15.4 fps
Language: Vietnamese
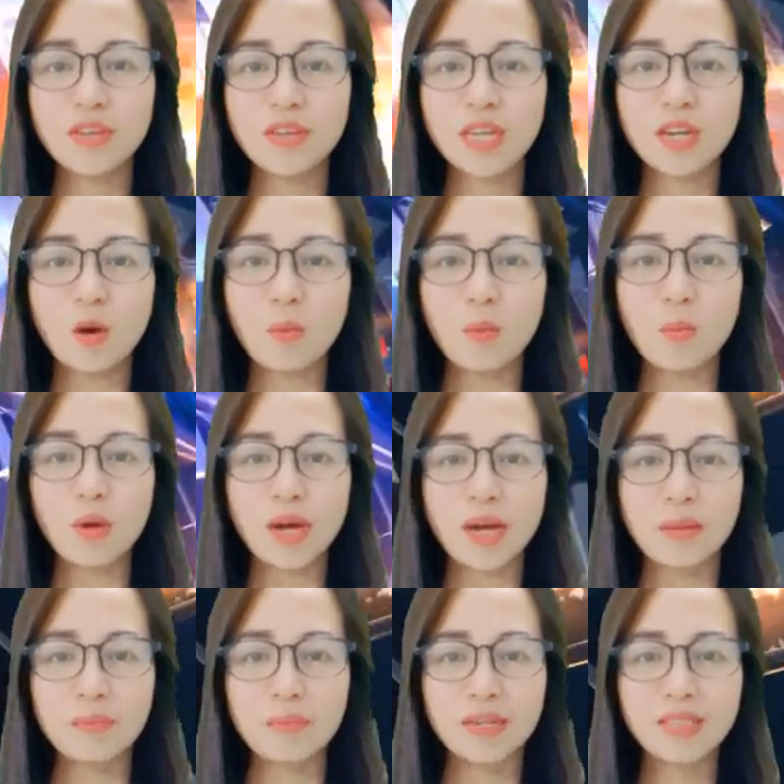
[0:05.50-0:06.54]
quý vị có một
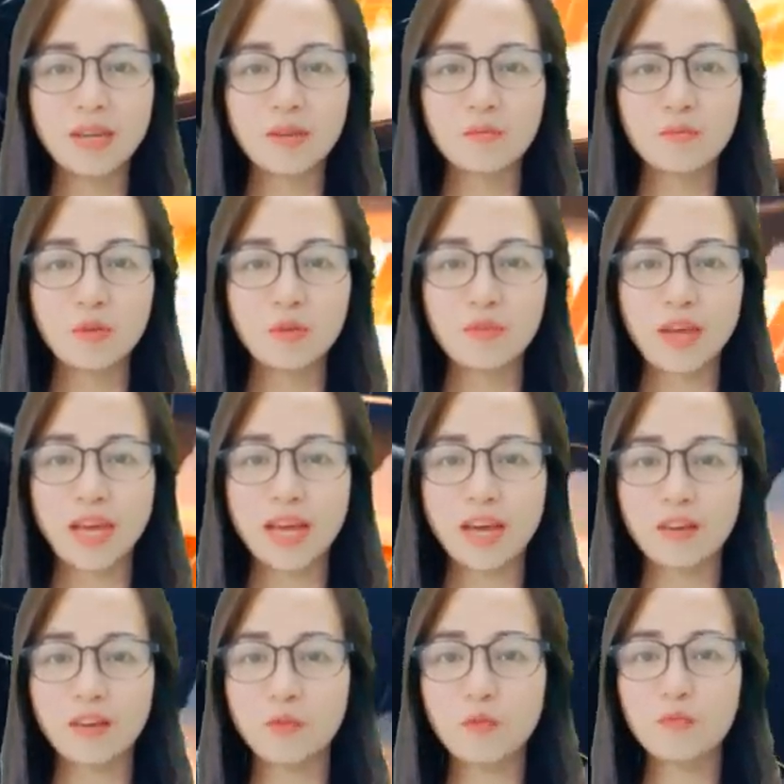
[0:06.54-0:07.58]
ngày mới thật vui vẻ,
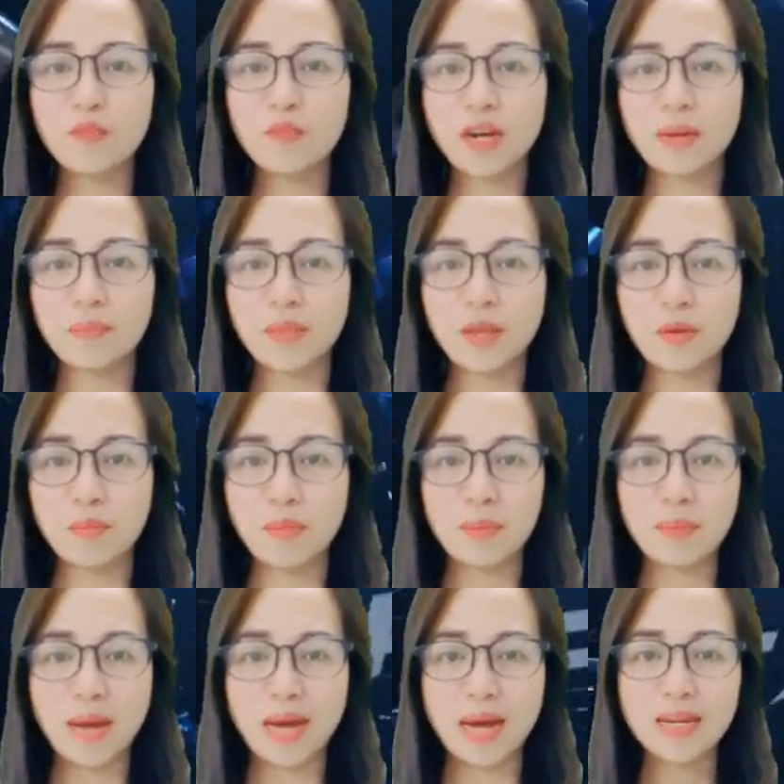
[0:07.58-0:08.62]
hạnh phúc và gặp nhiều
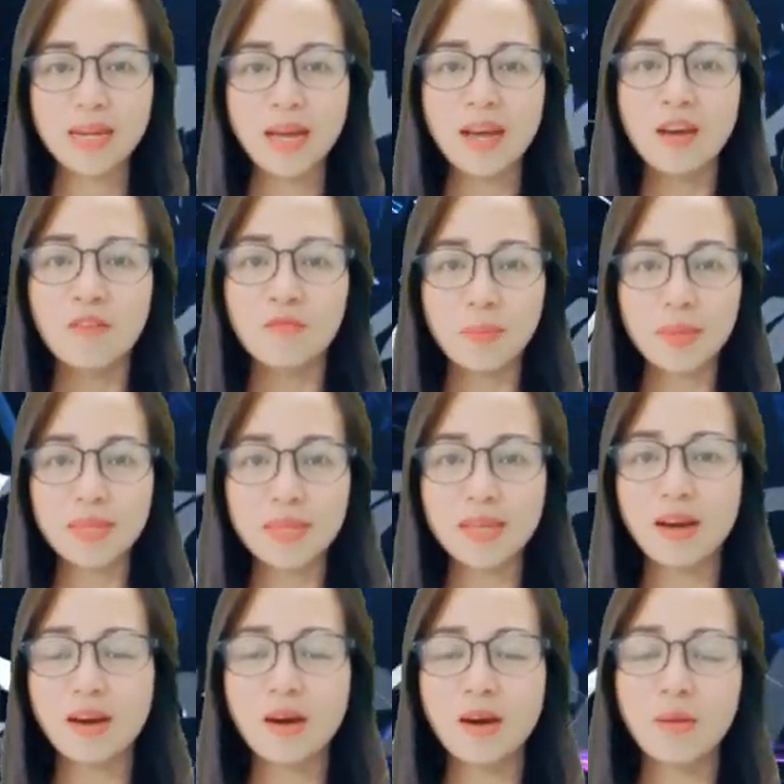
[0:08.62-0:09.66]
may mắn. Và bây
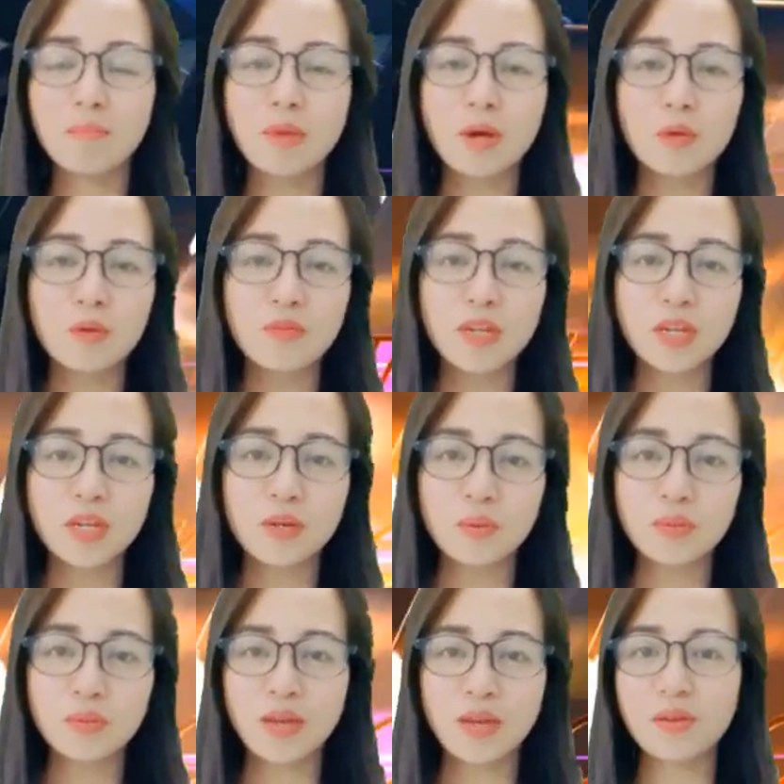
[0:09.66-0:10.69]
giờ, mời quý vị
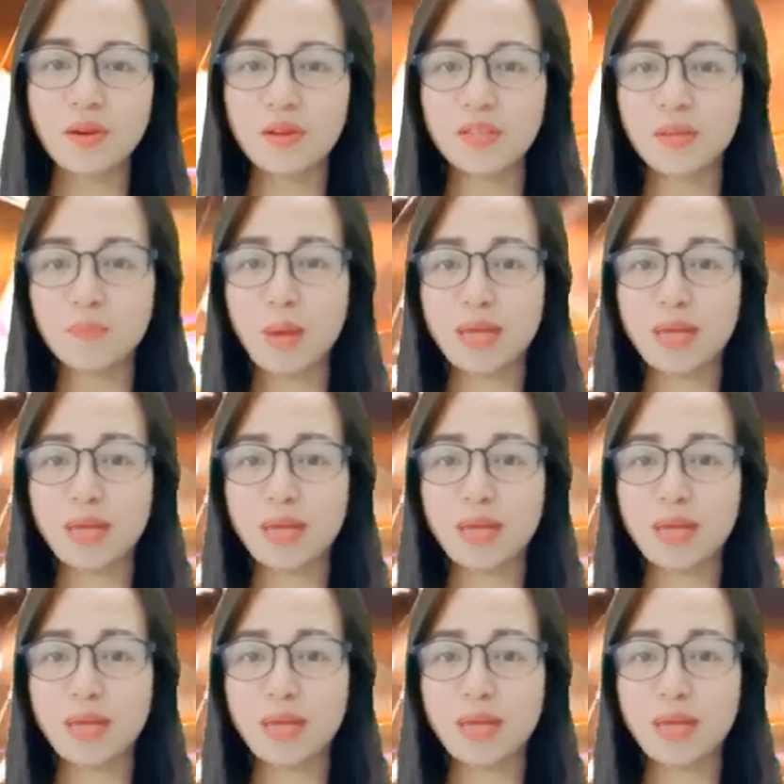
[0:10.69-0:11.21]
cùng theo dõi những